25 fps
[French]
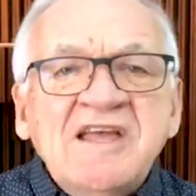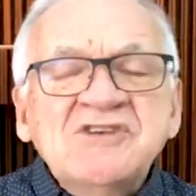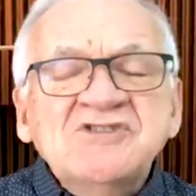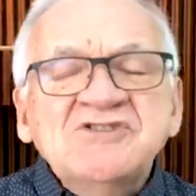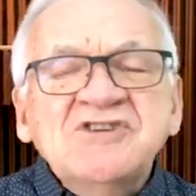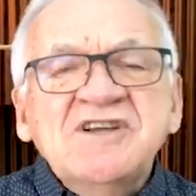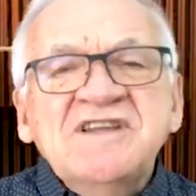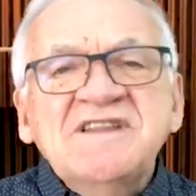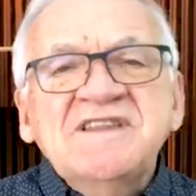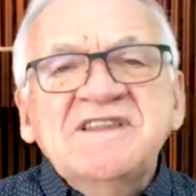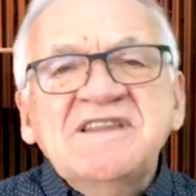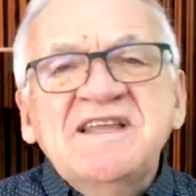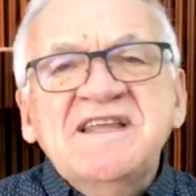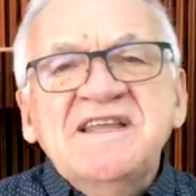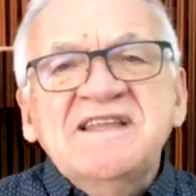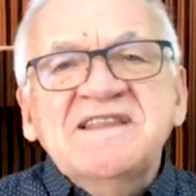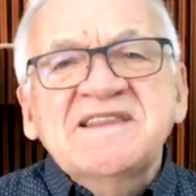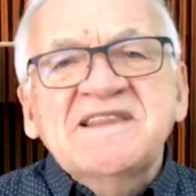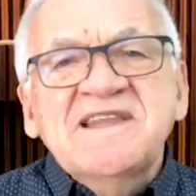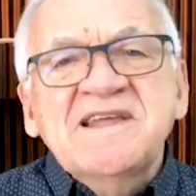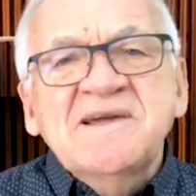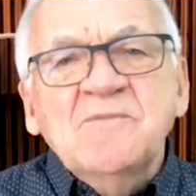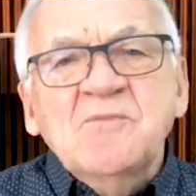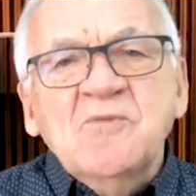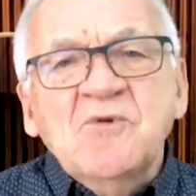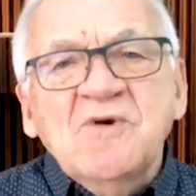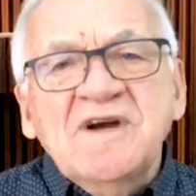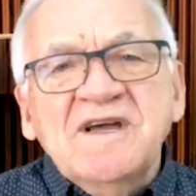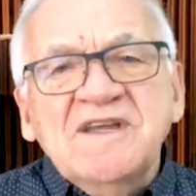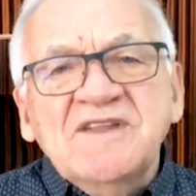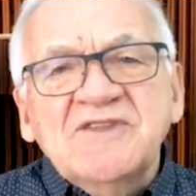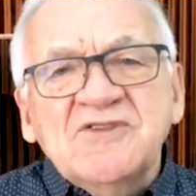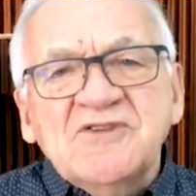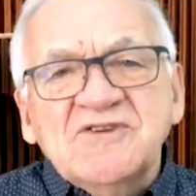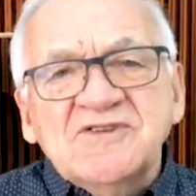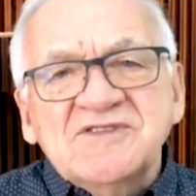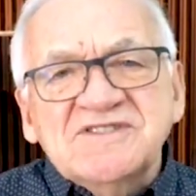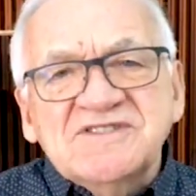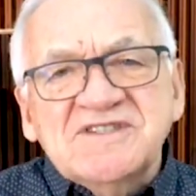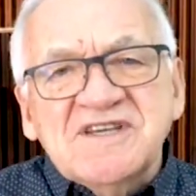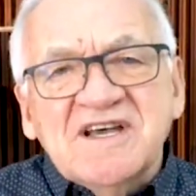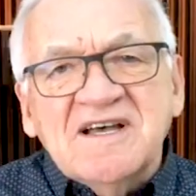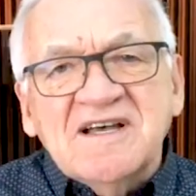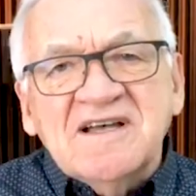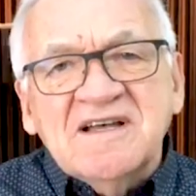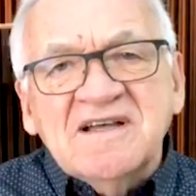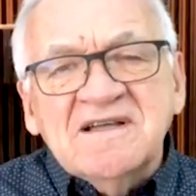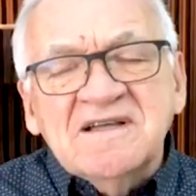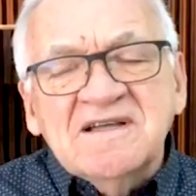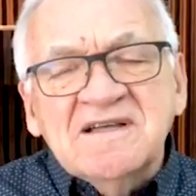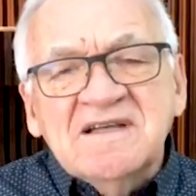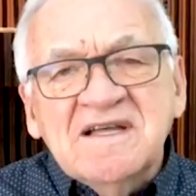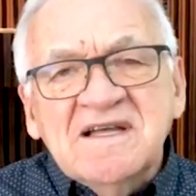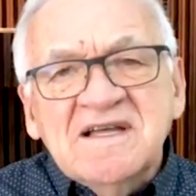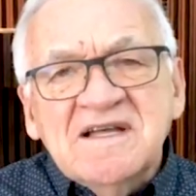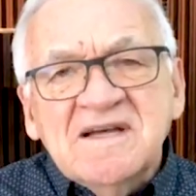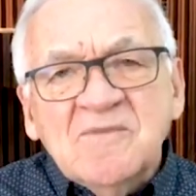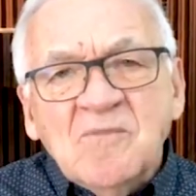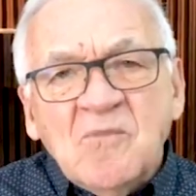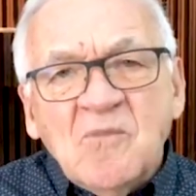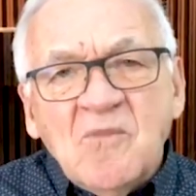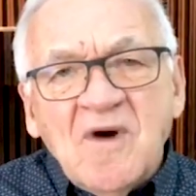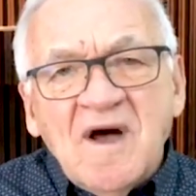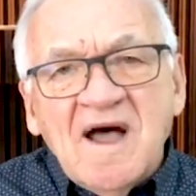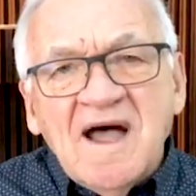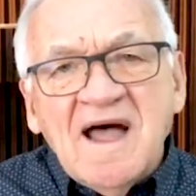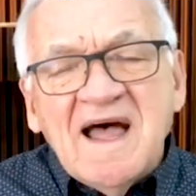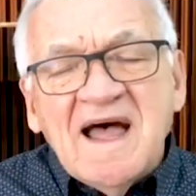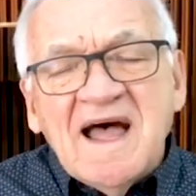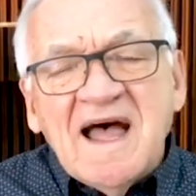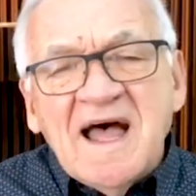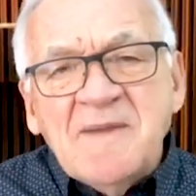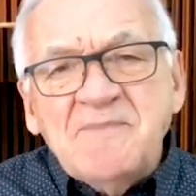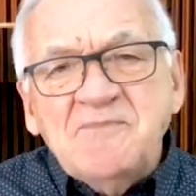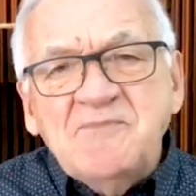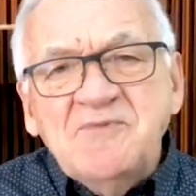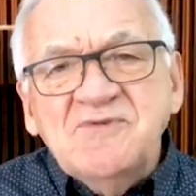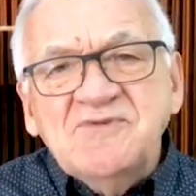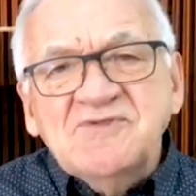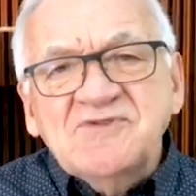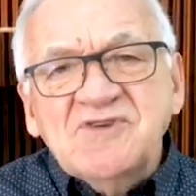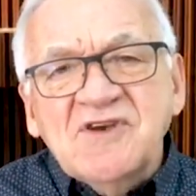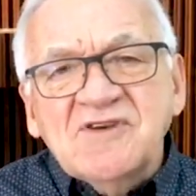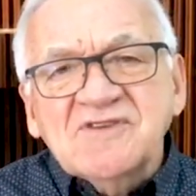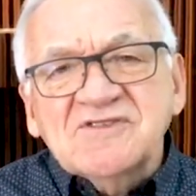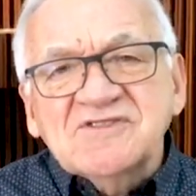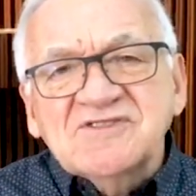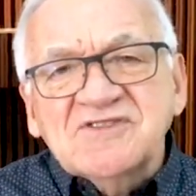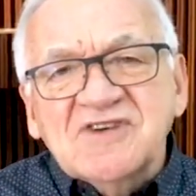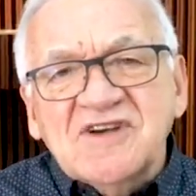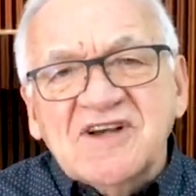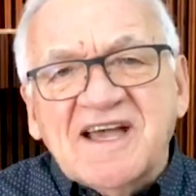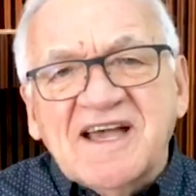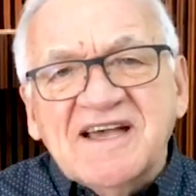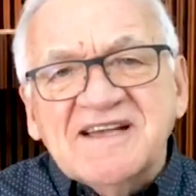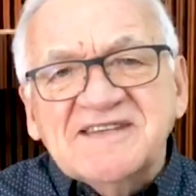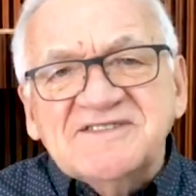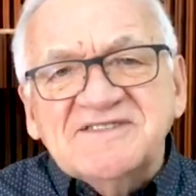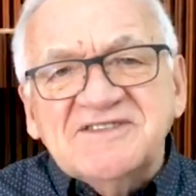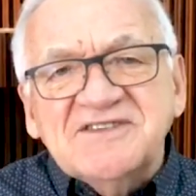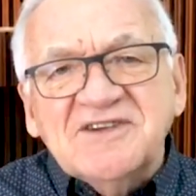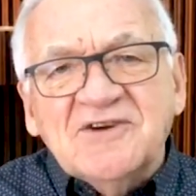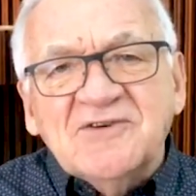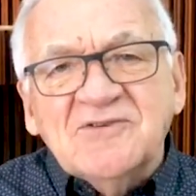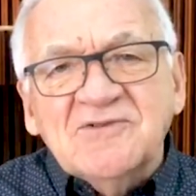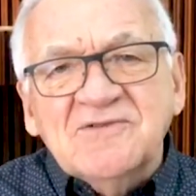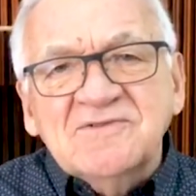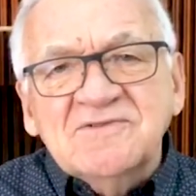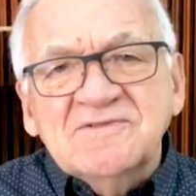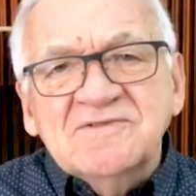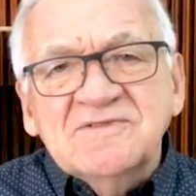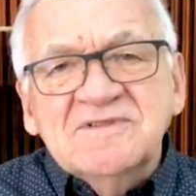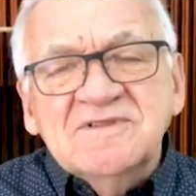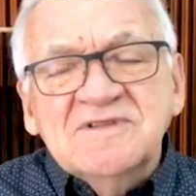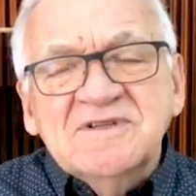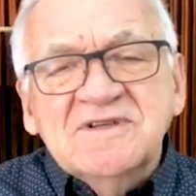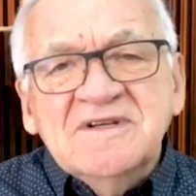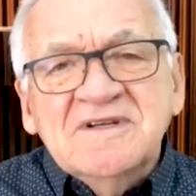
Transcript: Et j'ai été témoin de ça, moi, à plusieurs occasions,